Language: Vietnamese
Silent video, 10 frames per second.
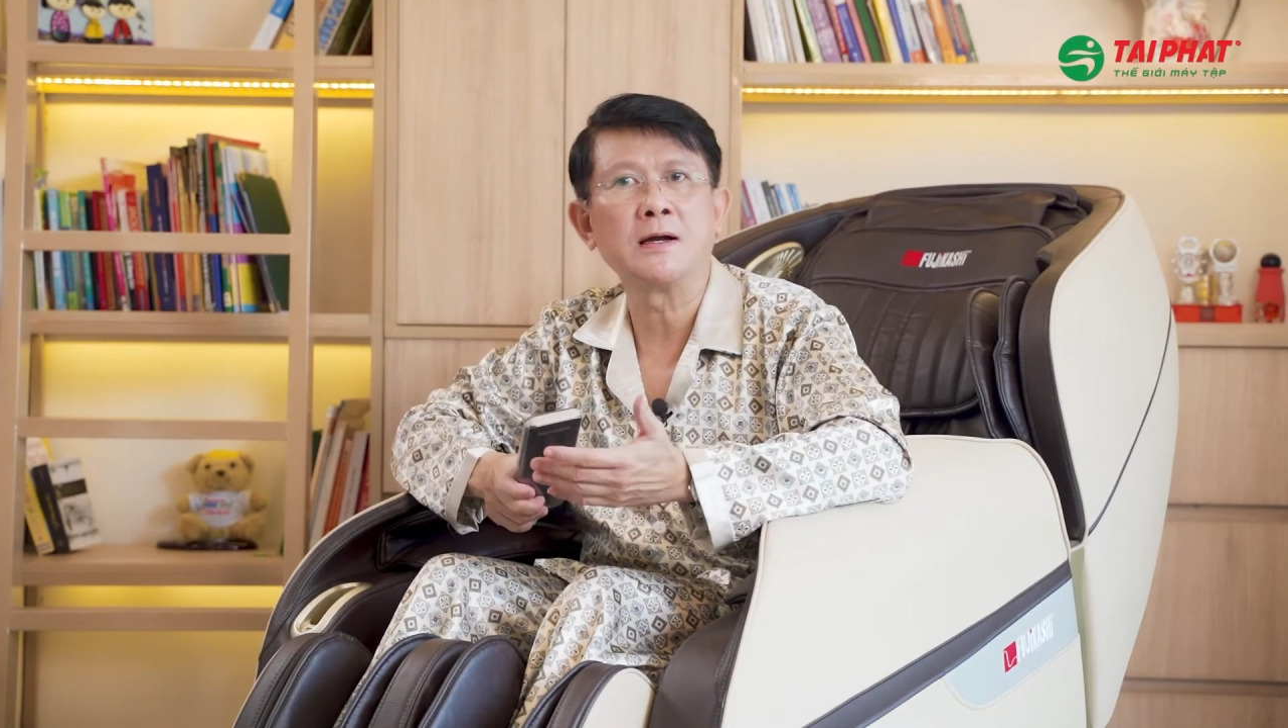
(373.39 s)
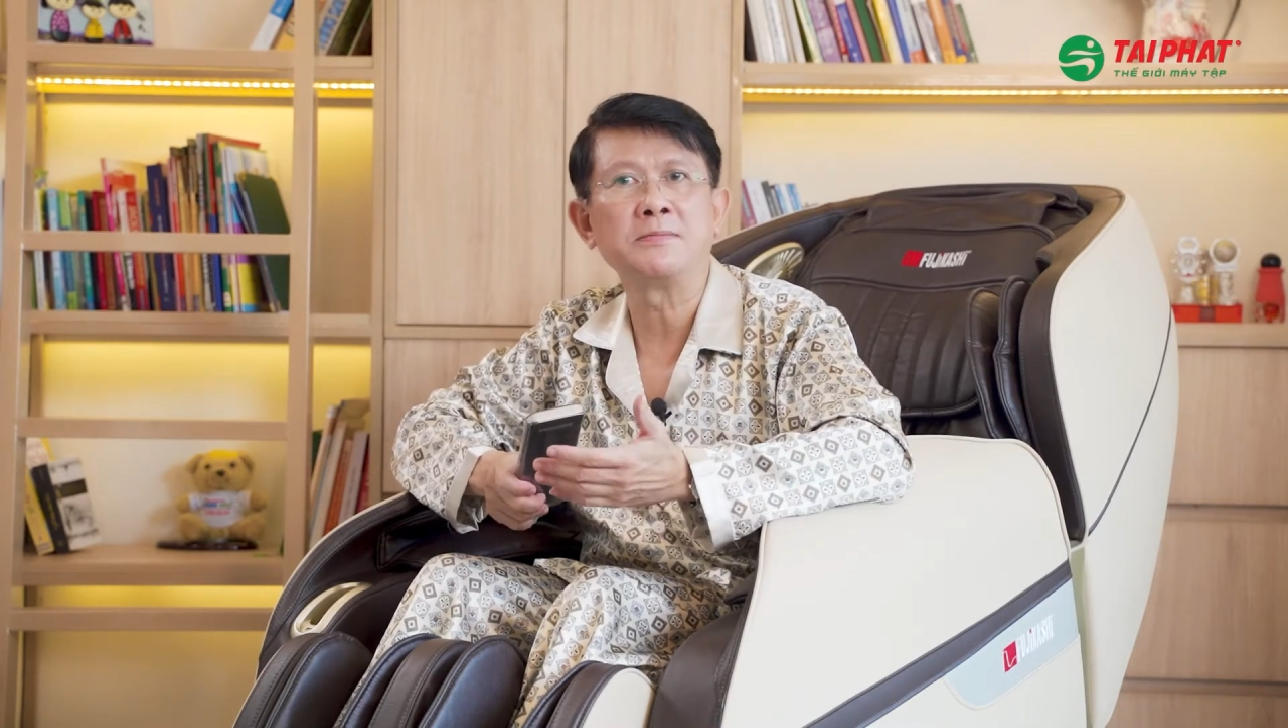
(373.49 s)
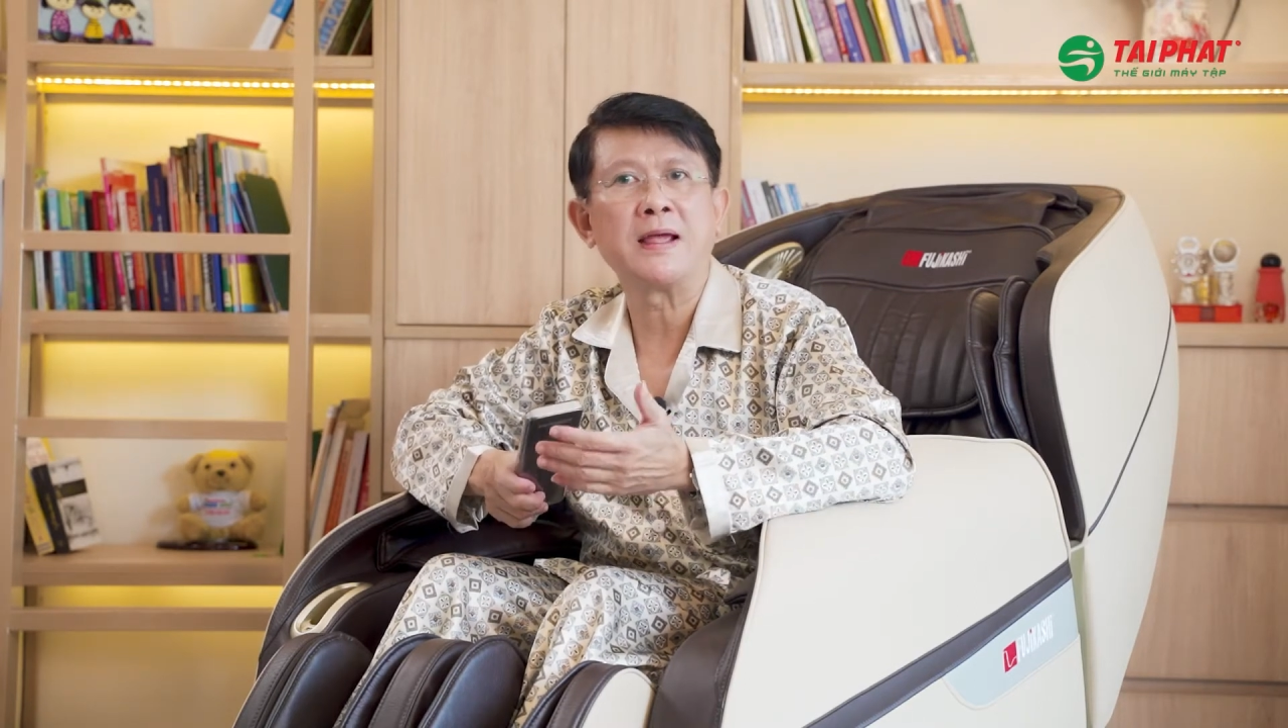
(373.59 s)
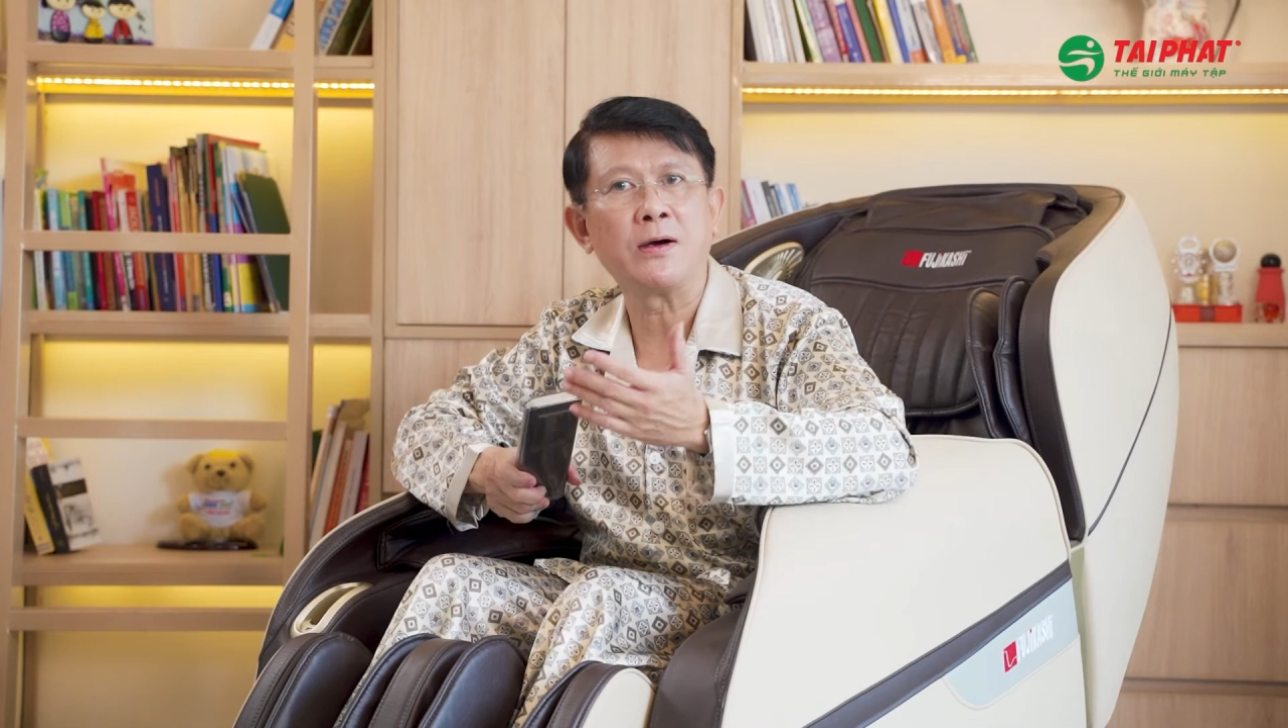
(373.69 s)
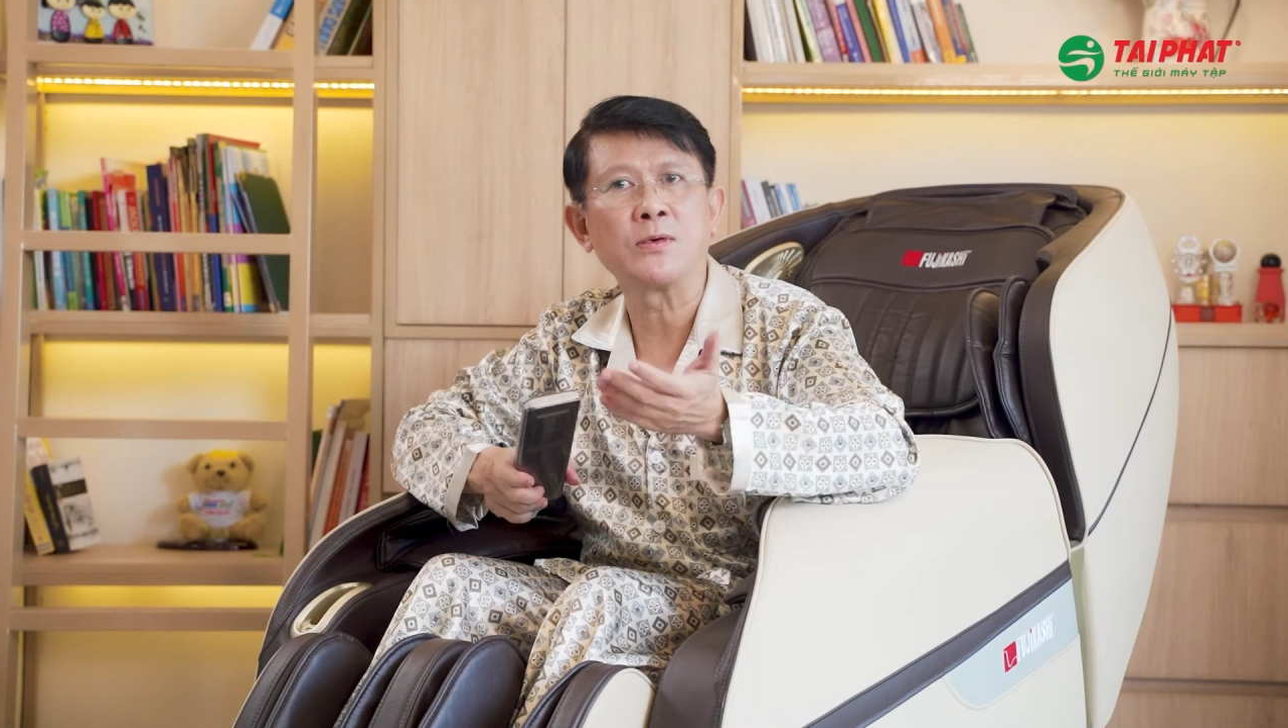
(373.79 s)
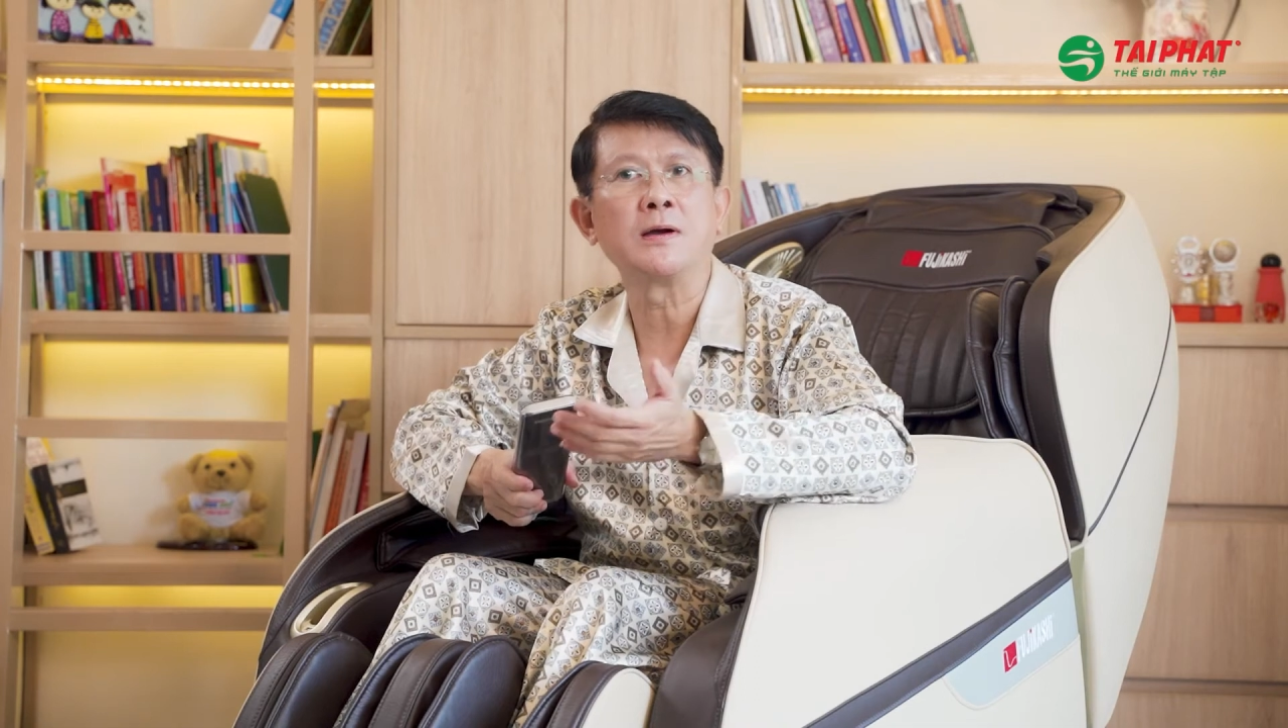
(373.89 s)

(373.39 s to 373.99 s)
hơn vào